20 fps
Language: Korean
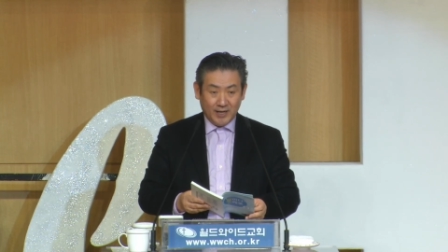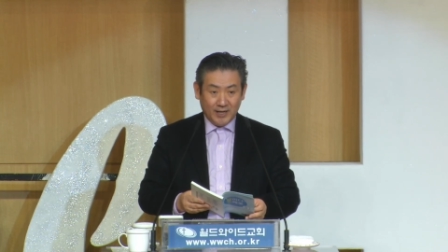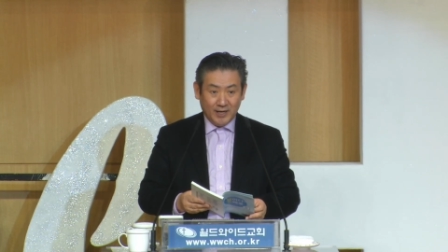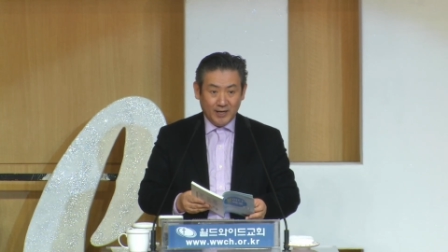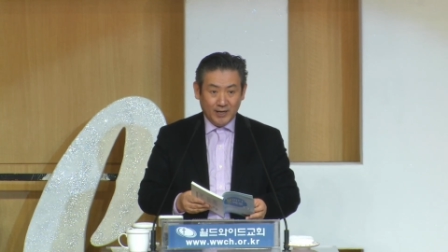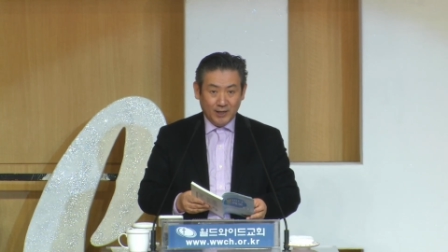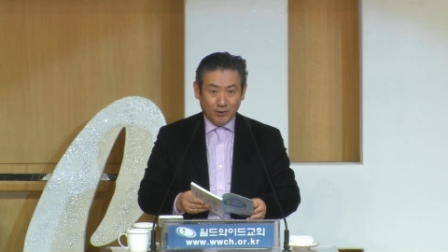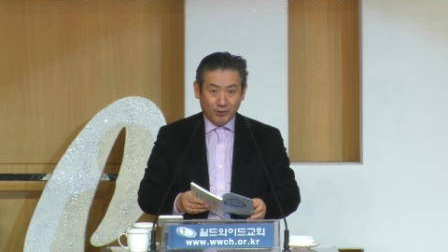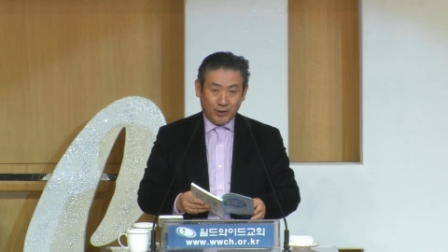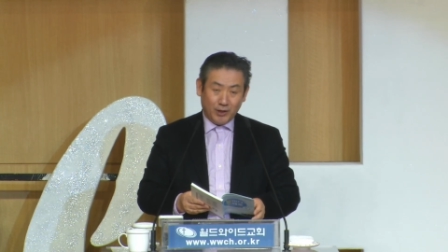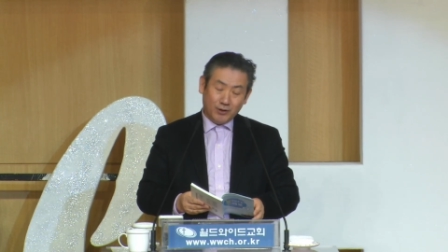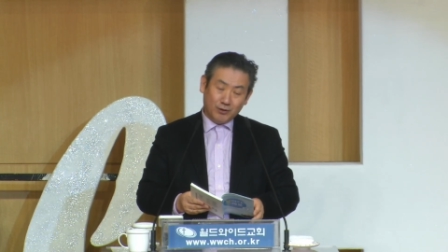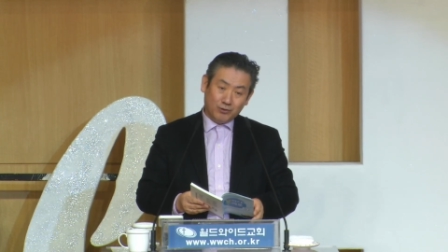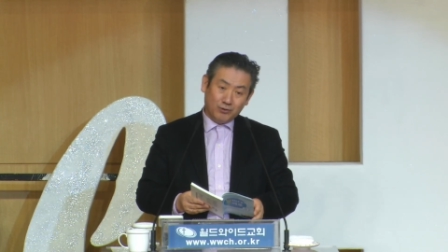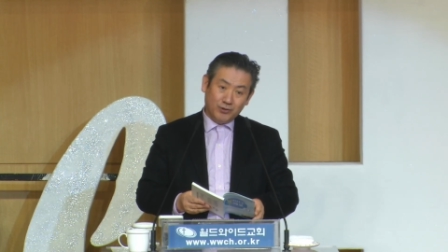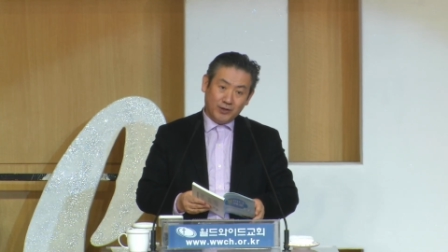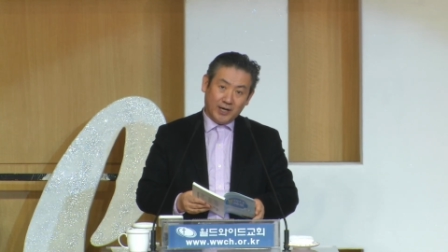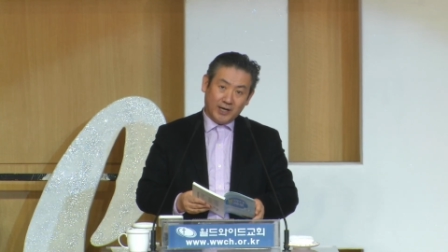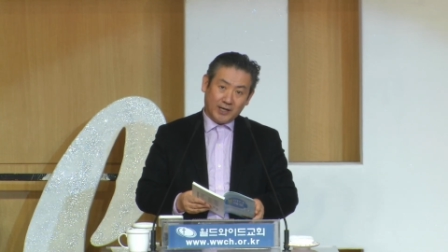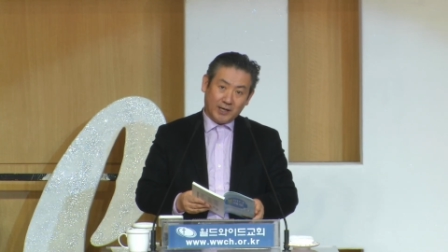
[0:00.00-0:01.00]
때
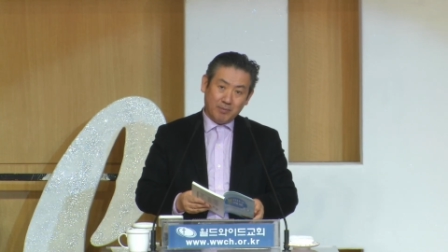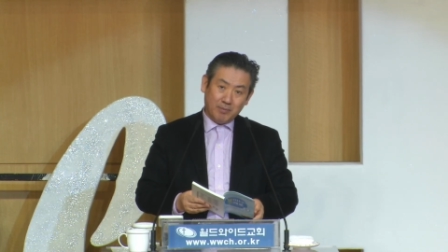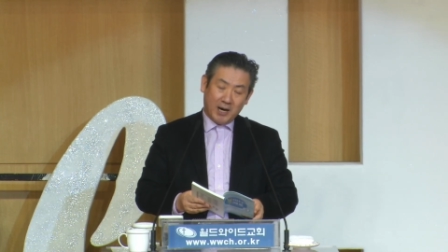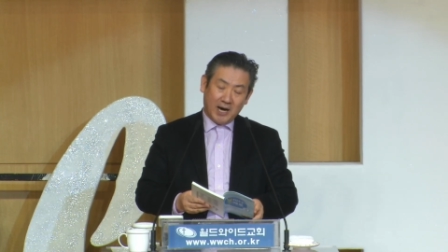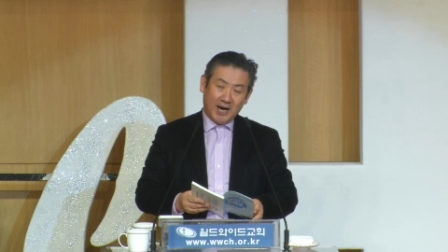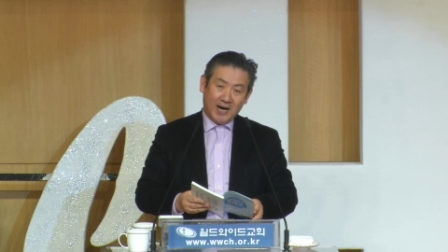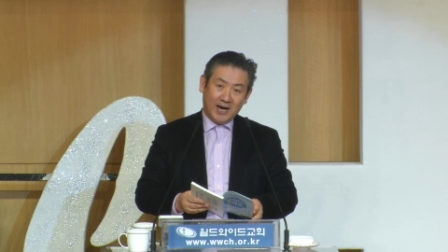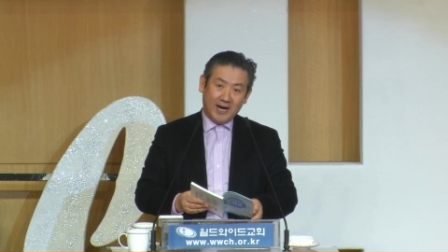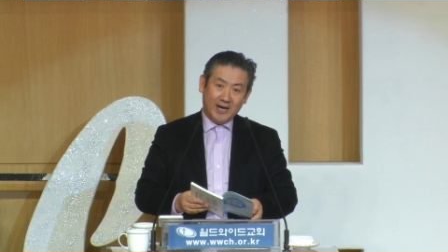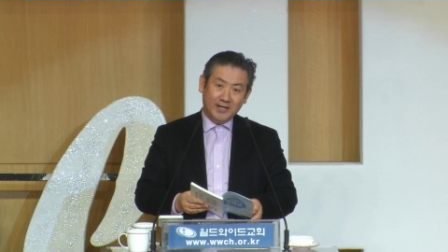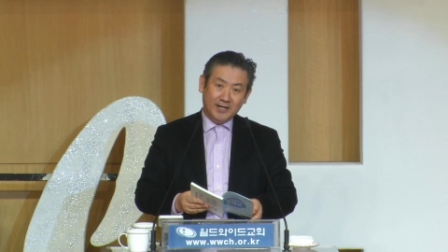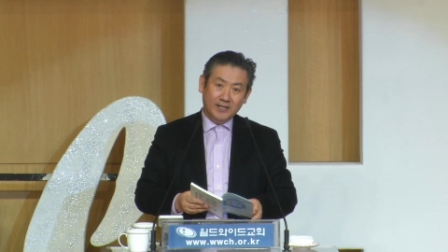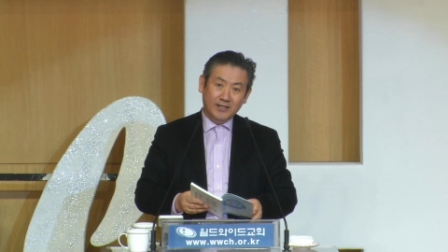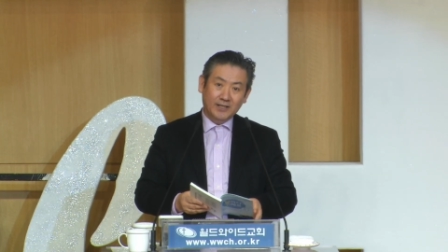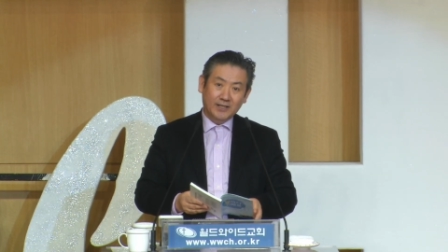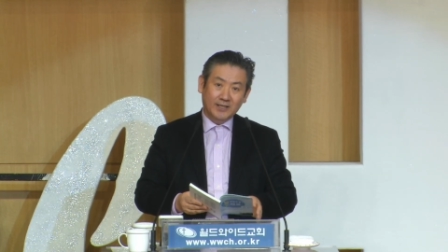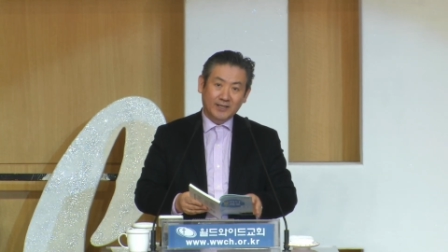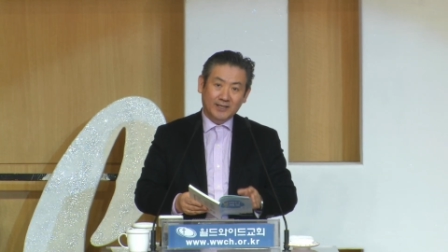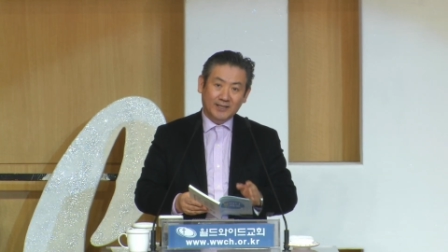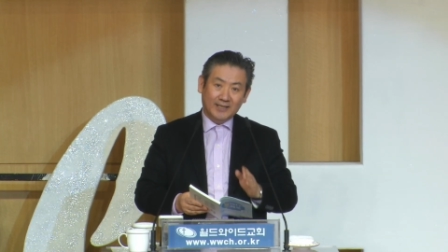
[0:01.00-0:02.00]
우리는 구약의
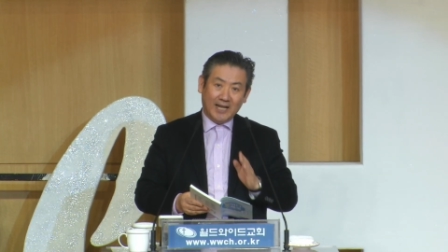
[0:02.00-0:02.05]
많은